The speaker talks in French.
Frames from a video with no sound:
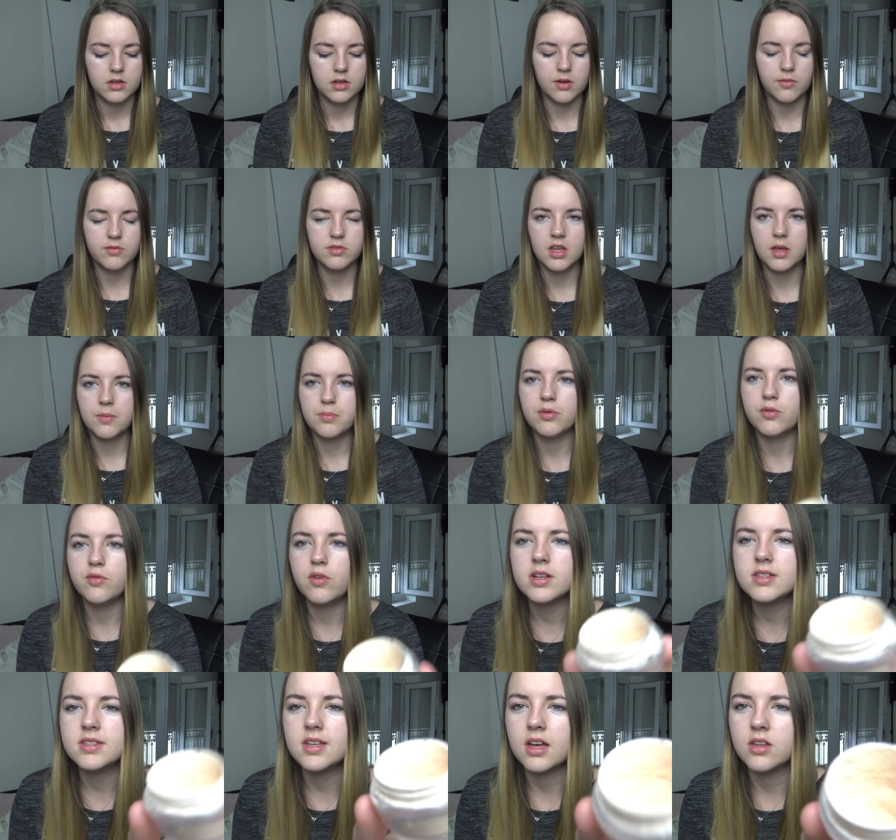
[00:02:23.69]
Comme vous avez pu le
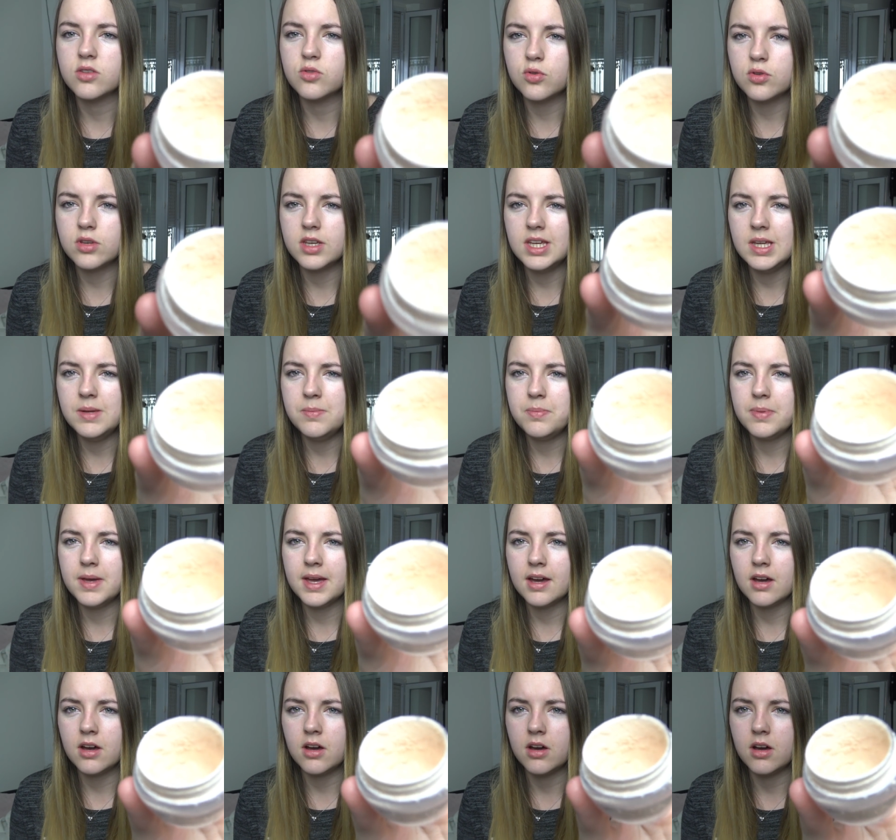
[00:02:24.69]
voir, c'est un truc
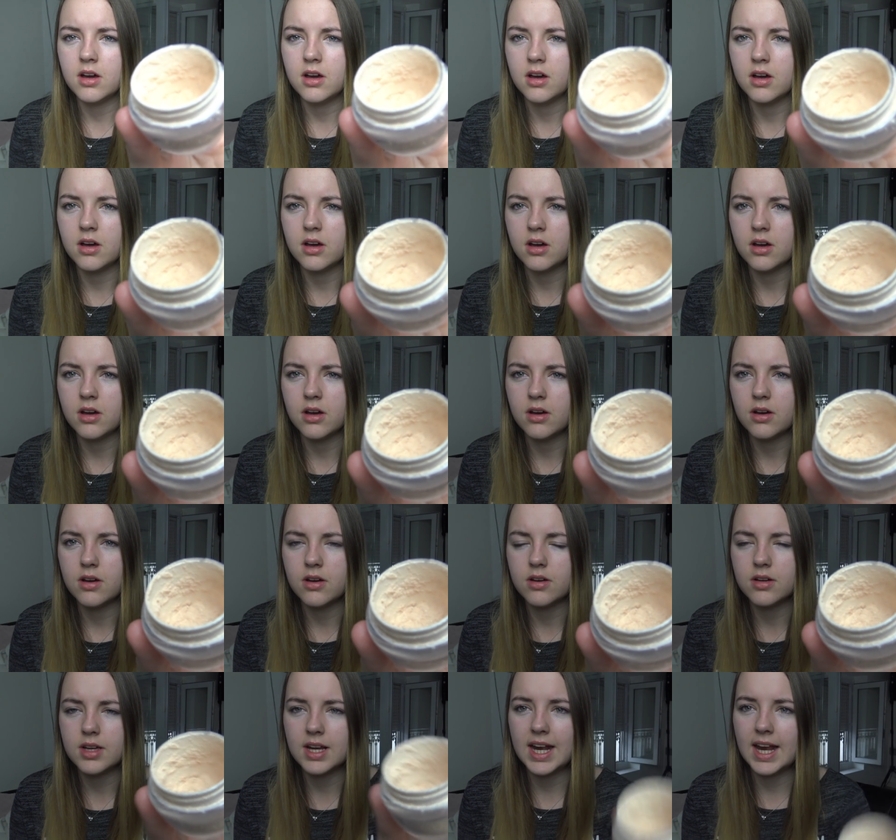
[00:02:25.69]
hyper
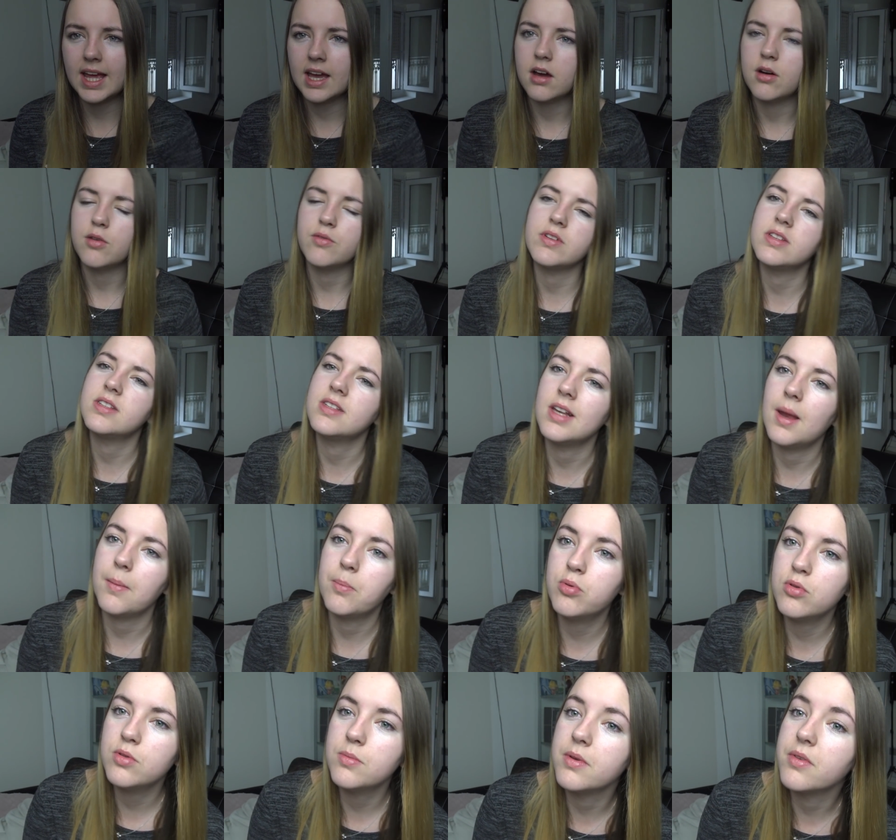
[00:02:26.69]
euh, clair en fait. C'est de la
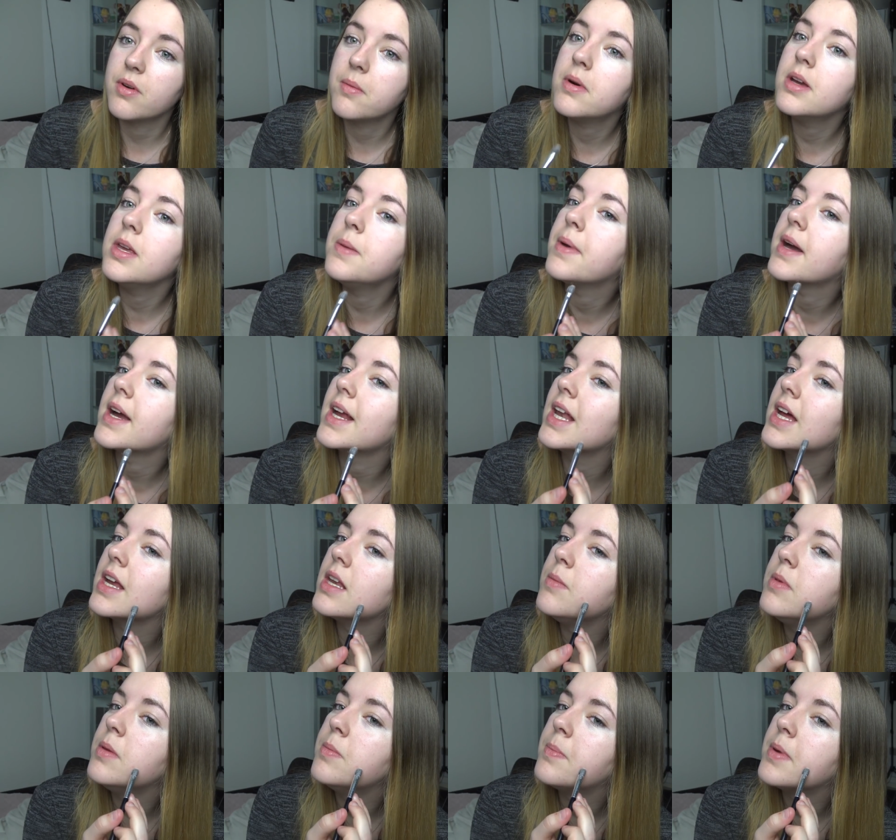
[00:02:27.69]
poudre, mais vraiment hyper clair,
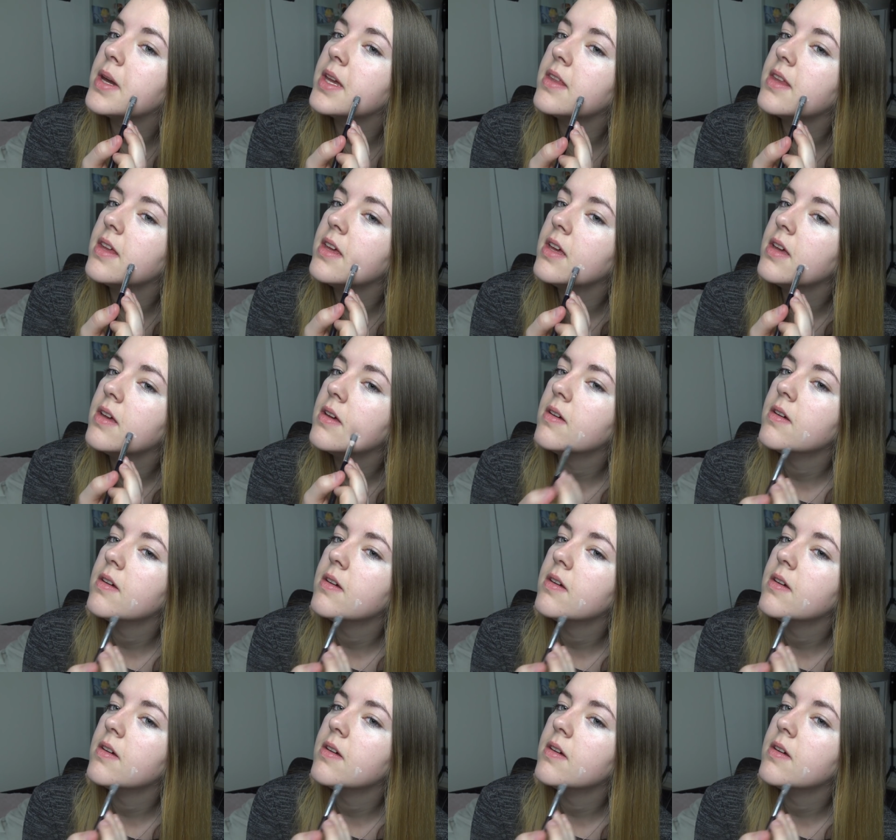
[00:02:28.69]
limite pailleté.